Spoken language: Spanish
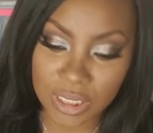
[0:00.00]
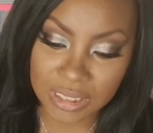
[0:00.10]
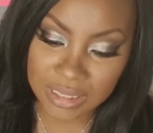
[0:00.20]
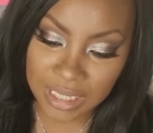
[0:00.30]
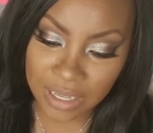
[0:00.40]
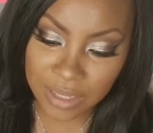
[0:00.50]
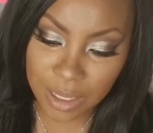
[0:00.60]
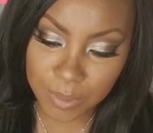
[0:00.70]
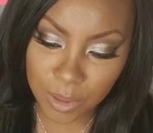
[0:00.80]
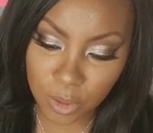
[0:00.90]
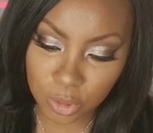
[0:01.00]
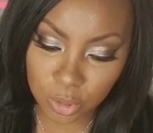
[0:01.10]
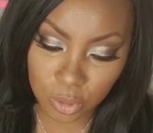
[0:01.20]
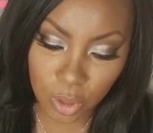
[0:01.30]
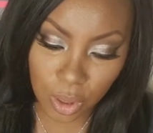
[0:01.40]
Este labial me
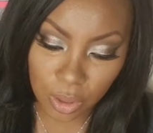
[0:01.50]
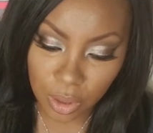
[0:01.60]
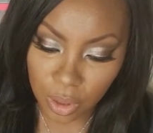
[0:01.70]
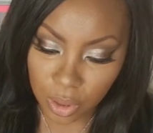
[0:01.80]
costó